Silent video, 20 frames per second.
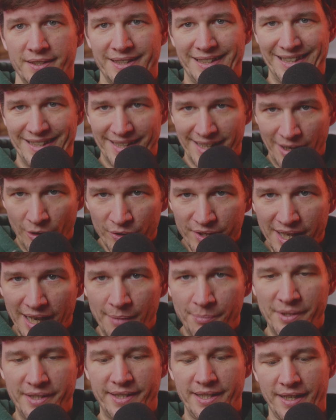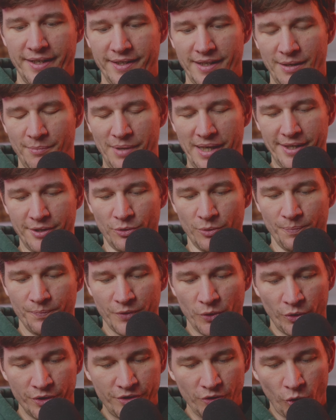Genau da bin ich anderer Meinung.
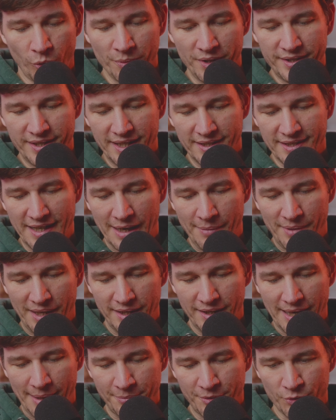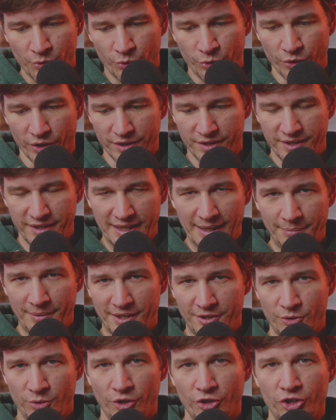Und um es jetzt einmal abzukürzen, ich habe
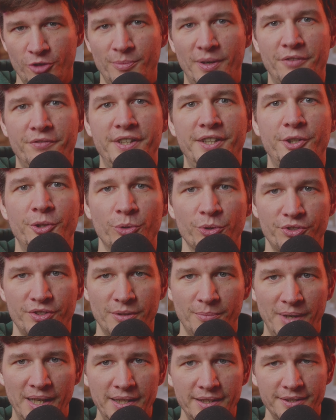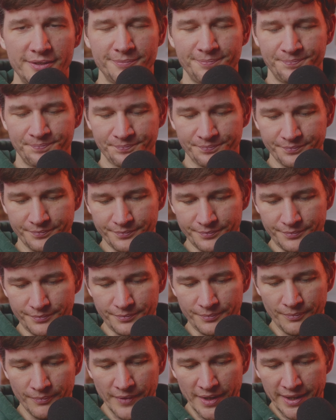dazu auch schon mal Videos gemacht.
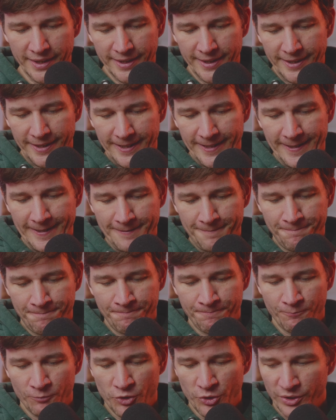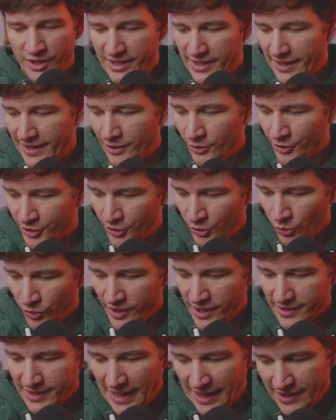Ähm, zu dieser
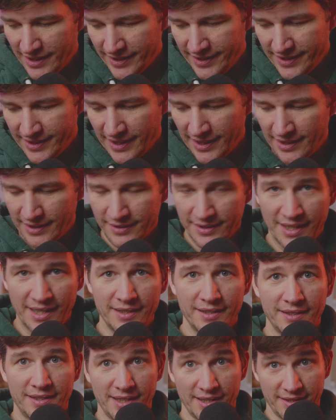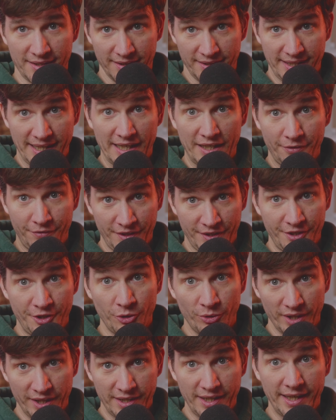Illusion, dass alle dieser
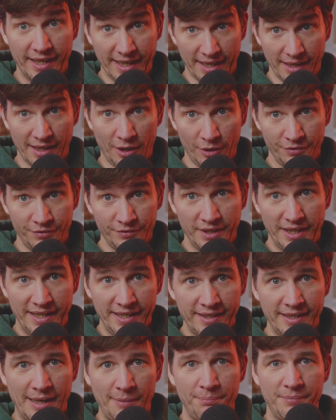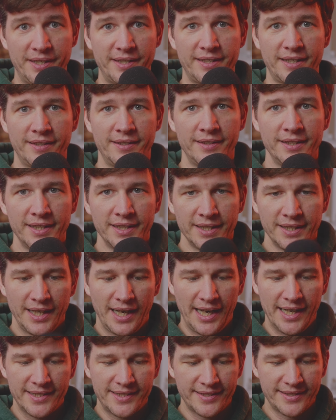Krankenkassenzertifizierung hinterherlaufen. Ich habe mich dann,
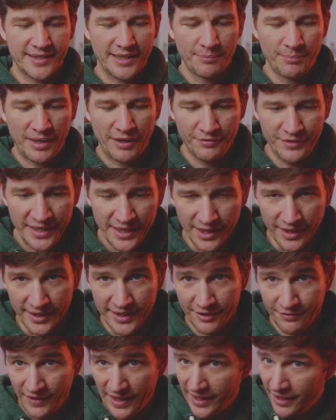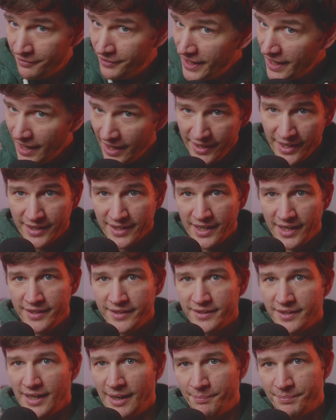als es dann mal wieder, ich war dann wieder
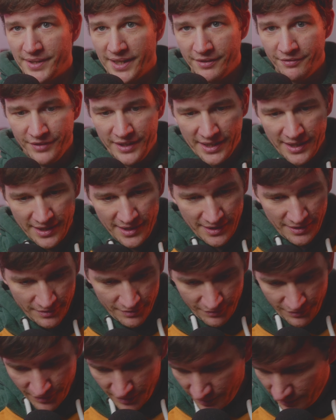anerkannt, habe dann wieder